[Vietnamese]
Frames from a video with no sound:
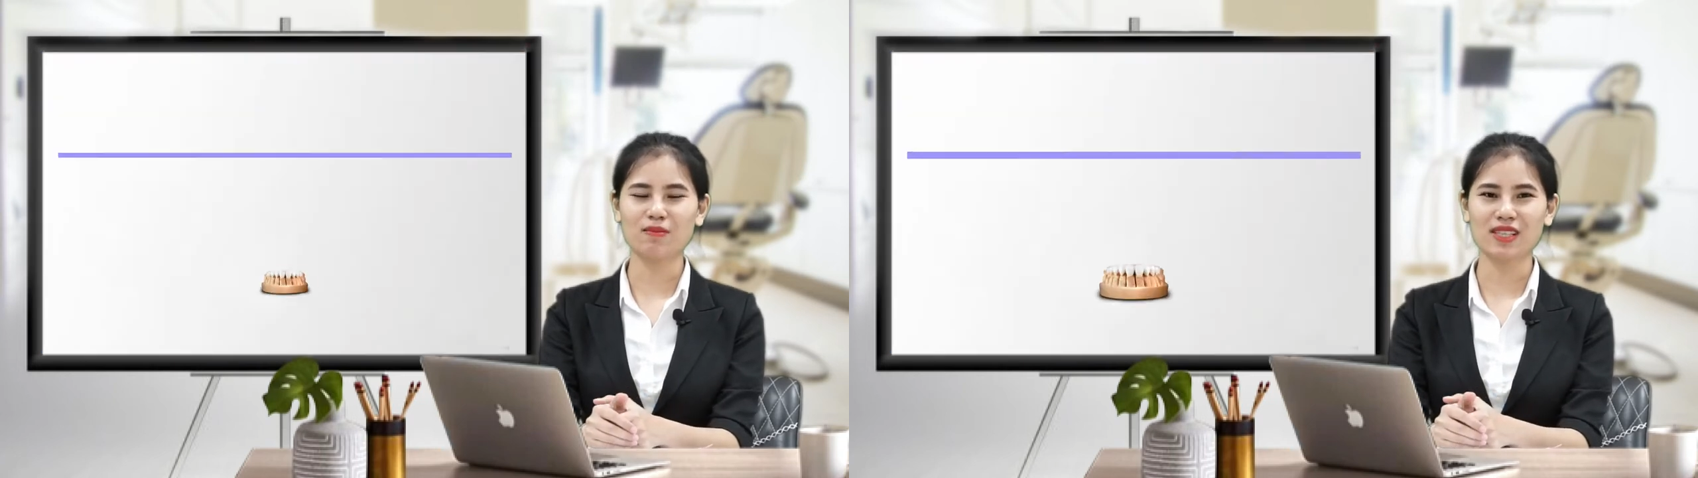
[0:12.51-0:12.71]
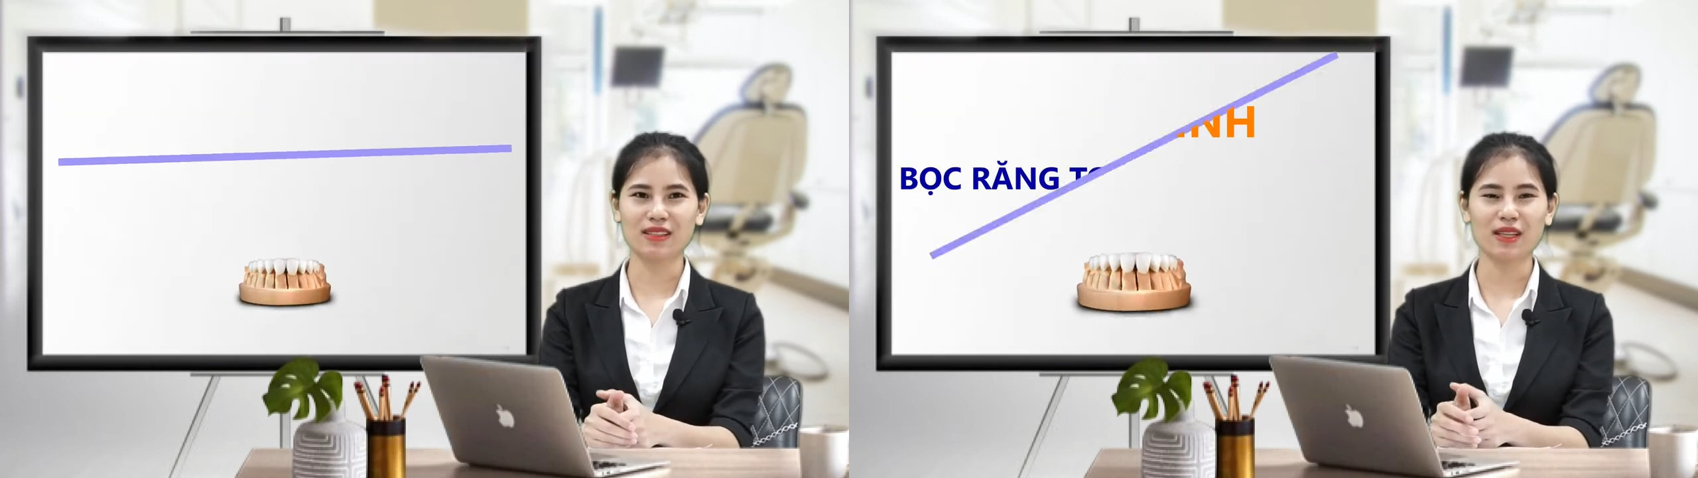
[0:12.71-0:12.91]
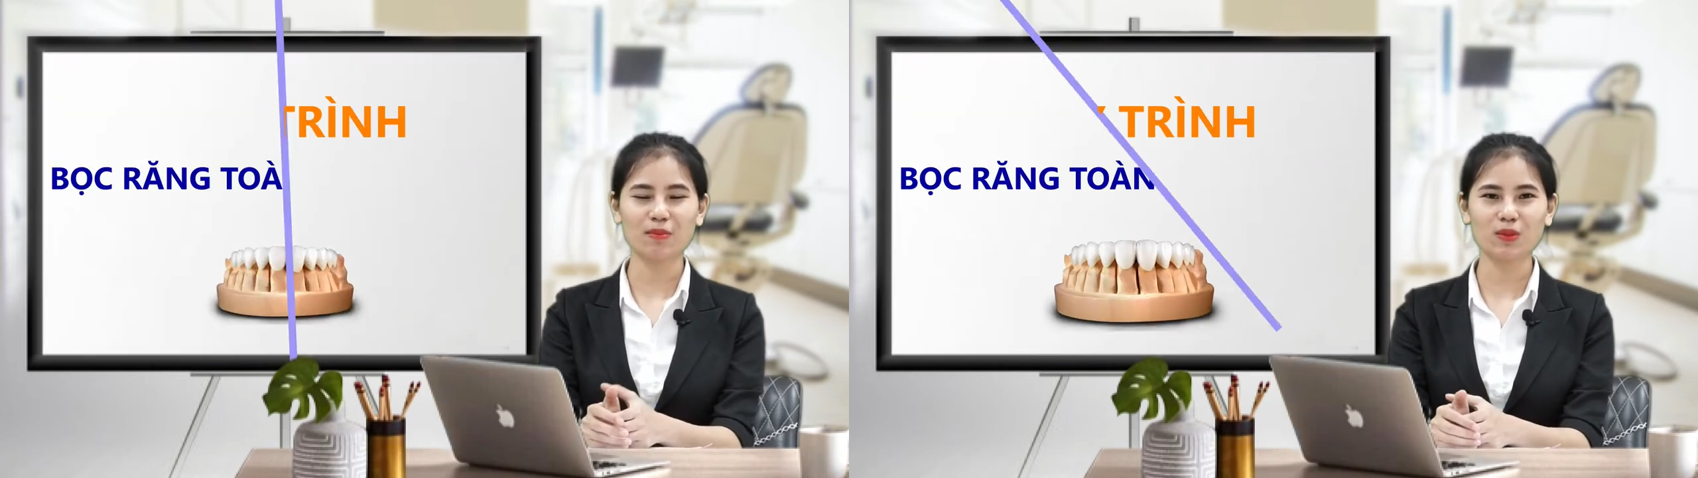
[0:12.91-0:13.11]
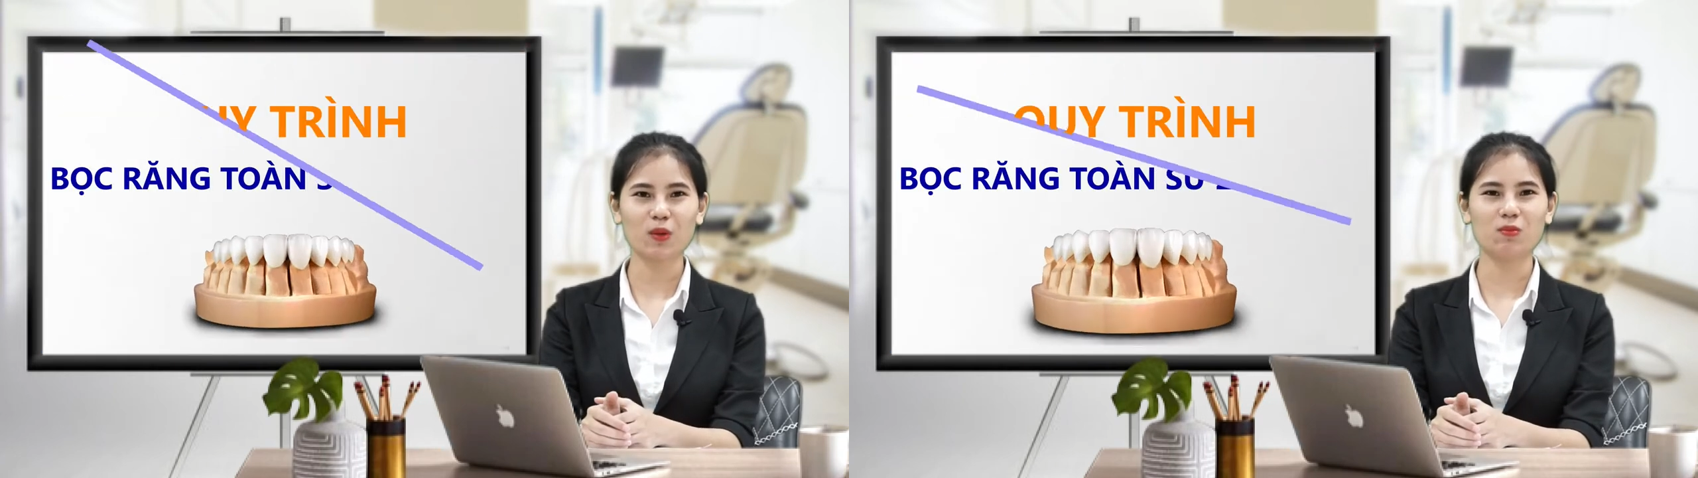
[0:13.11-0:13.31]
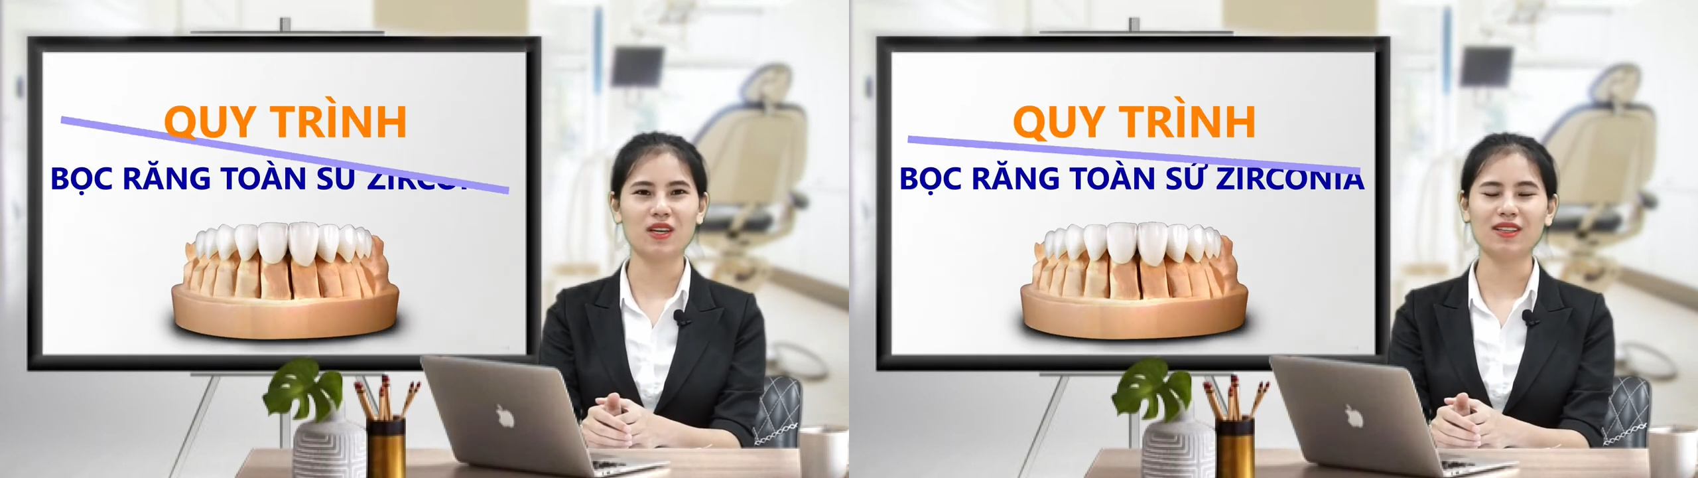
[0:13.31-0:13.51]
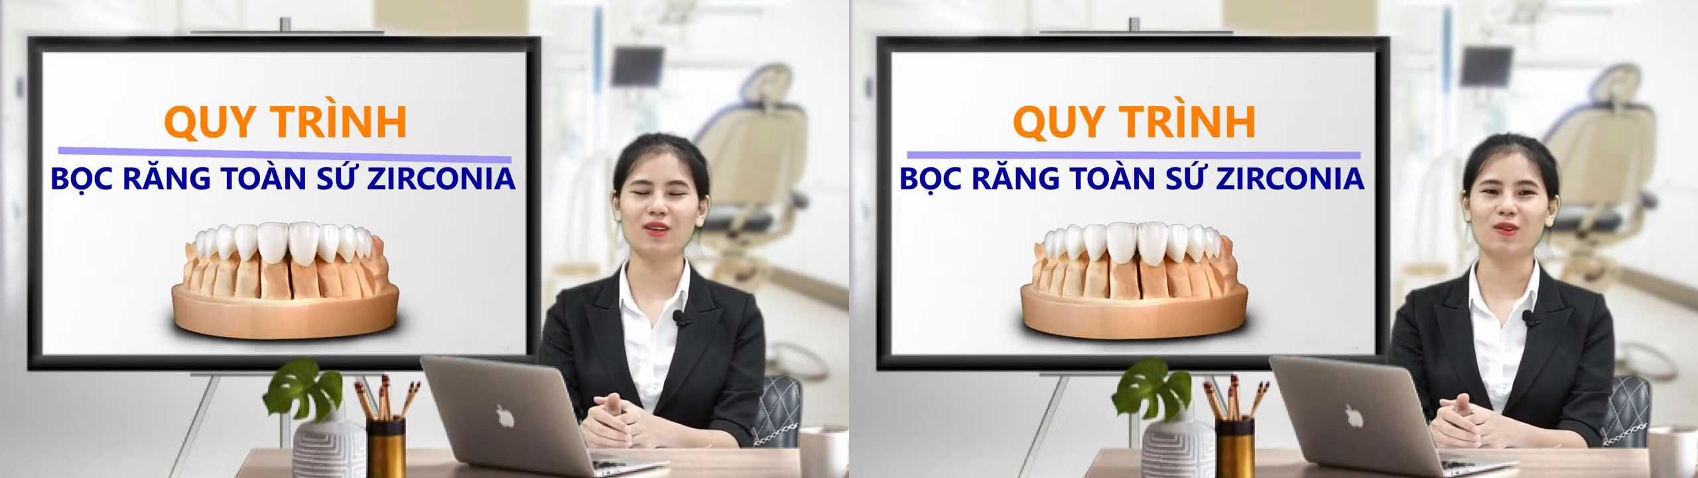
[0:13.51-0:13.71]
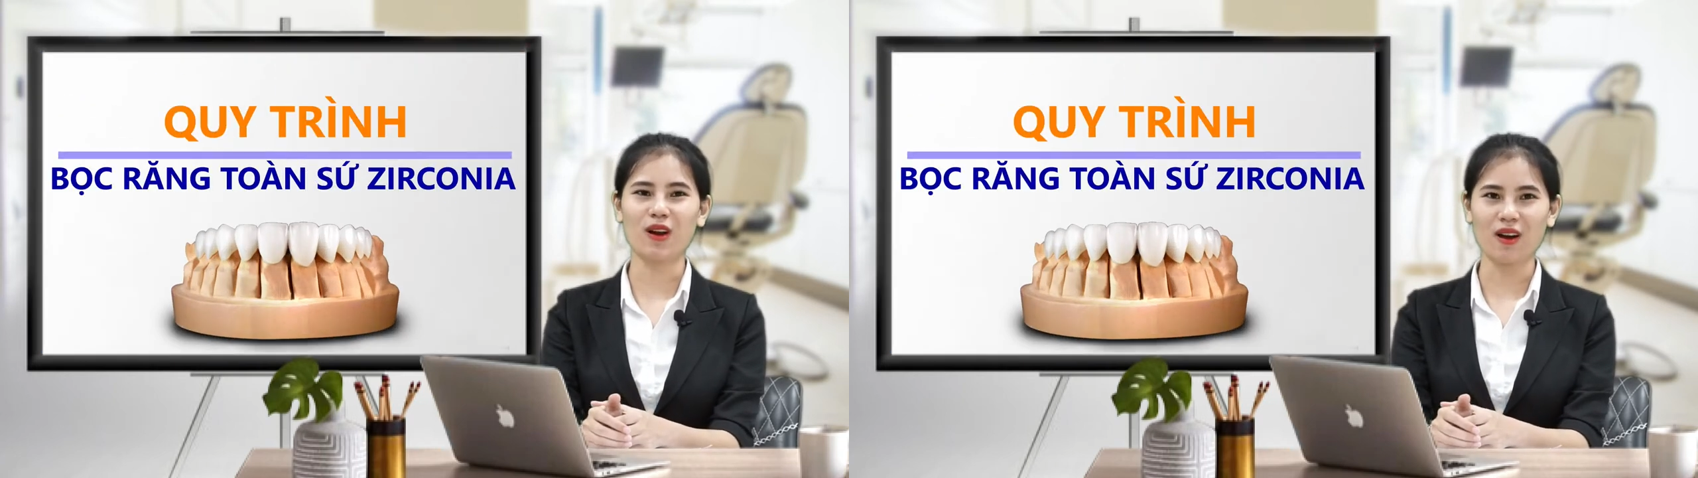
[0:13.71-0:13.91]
sẽ tiếp tục giới thiệu rõ